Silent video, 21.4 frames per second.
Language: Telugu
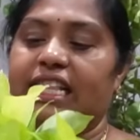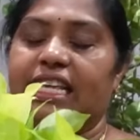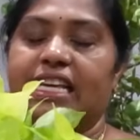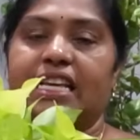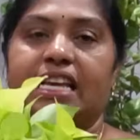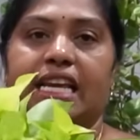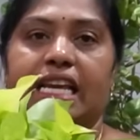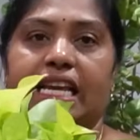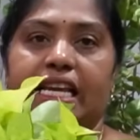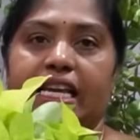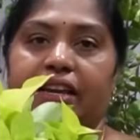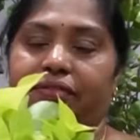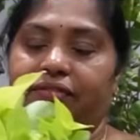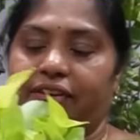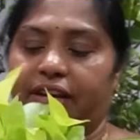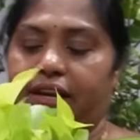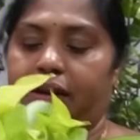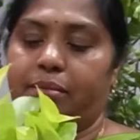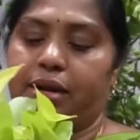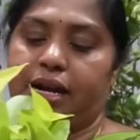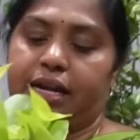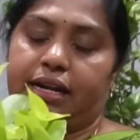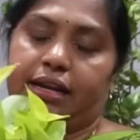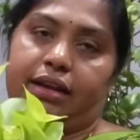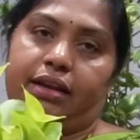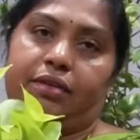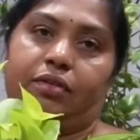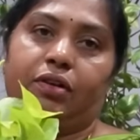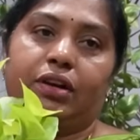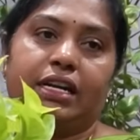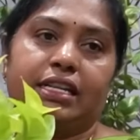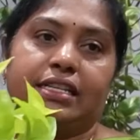ఇది గిఫ్ట్ అనమాట
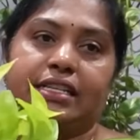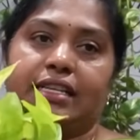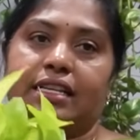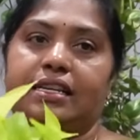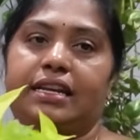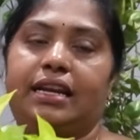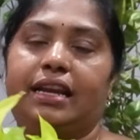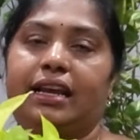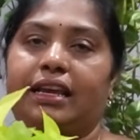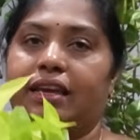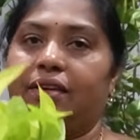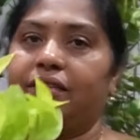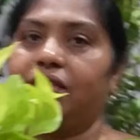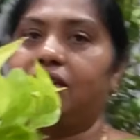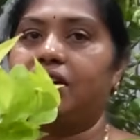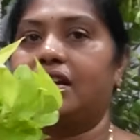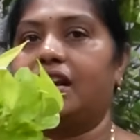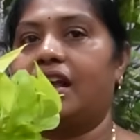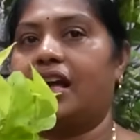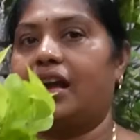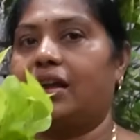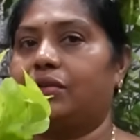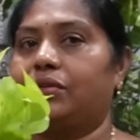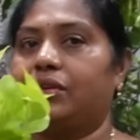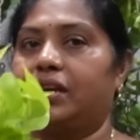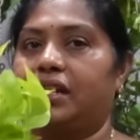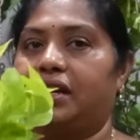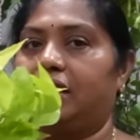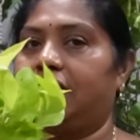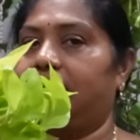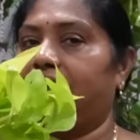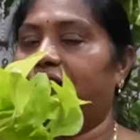ఒకటి సంజనాకి ఒకటి నాకు
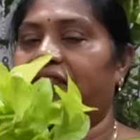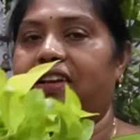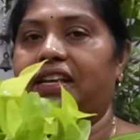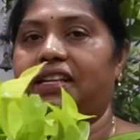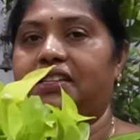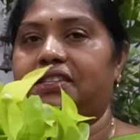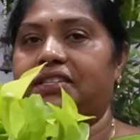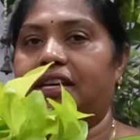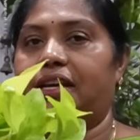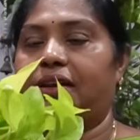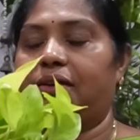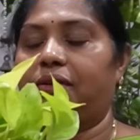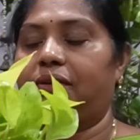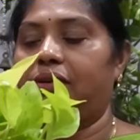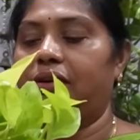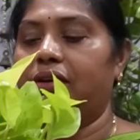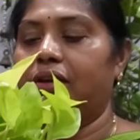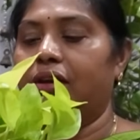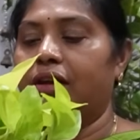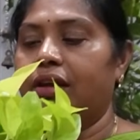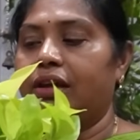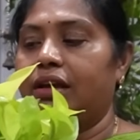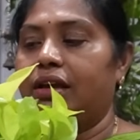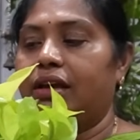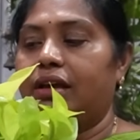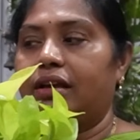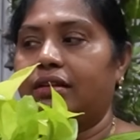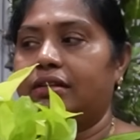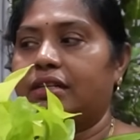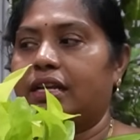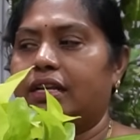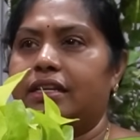రెండు గిఫ్ట్లు ఇచ్చారు
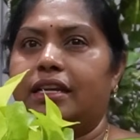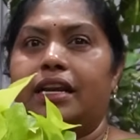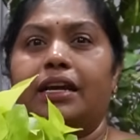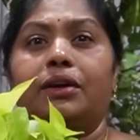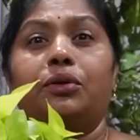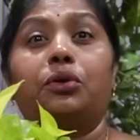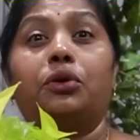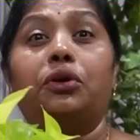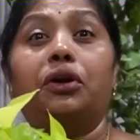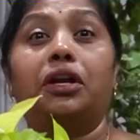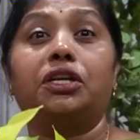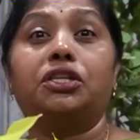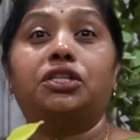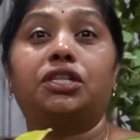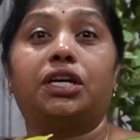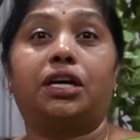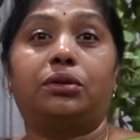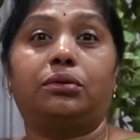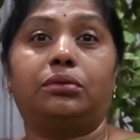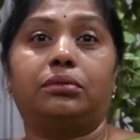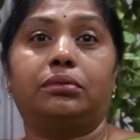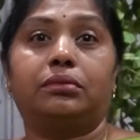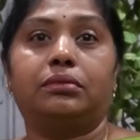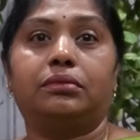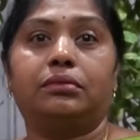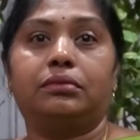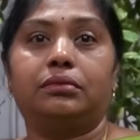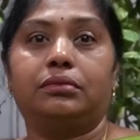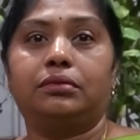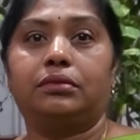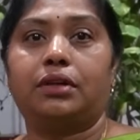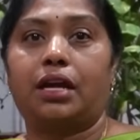సంజనాకి రెండు ఇచ్చారు
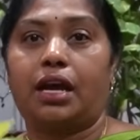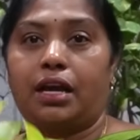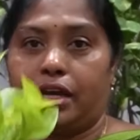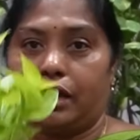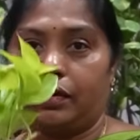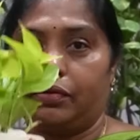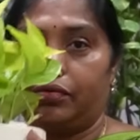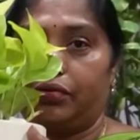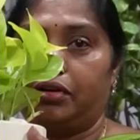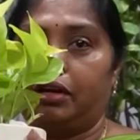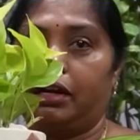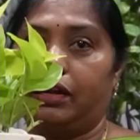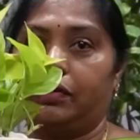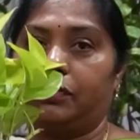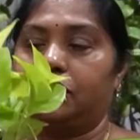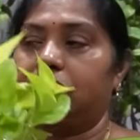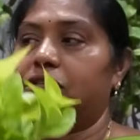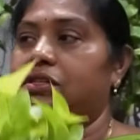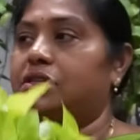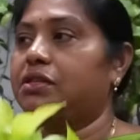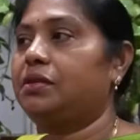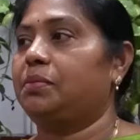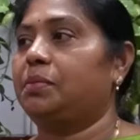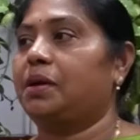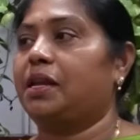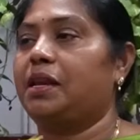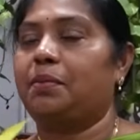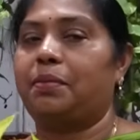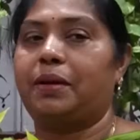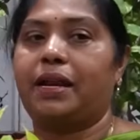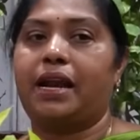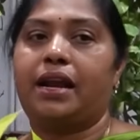నాకే ఒకటే వచ్చింది
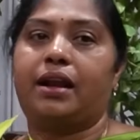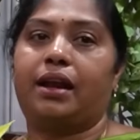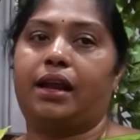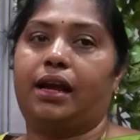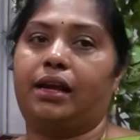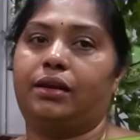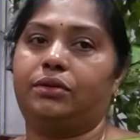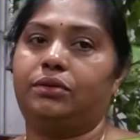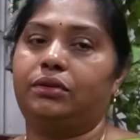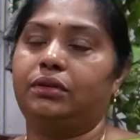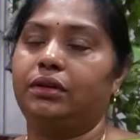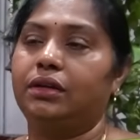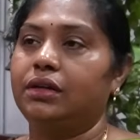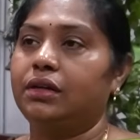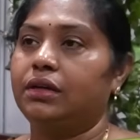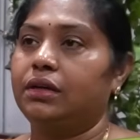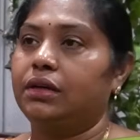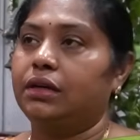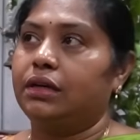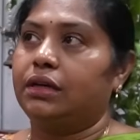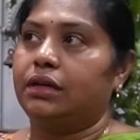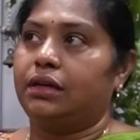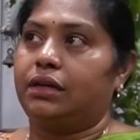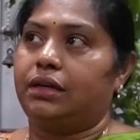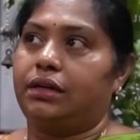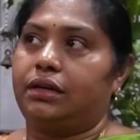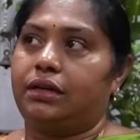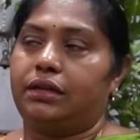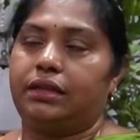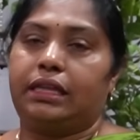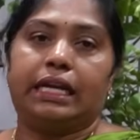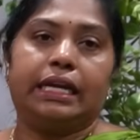మనీ ప్లాంట్ నాకు
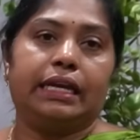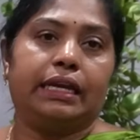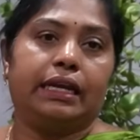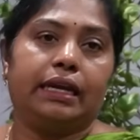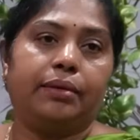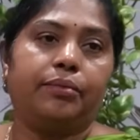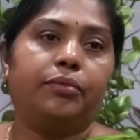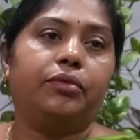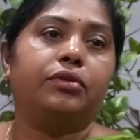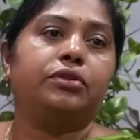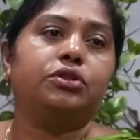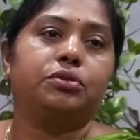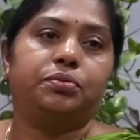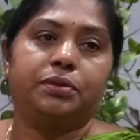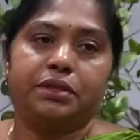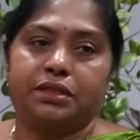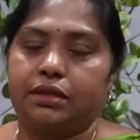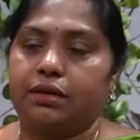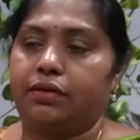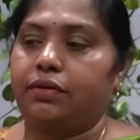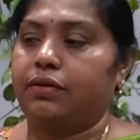తనకేమో చూపిస్తూ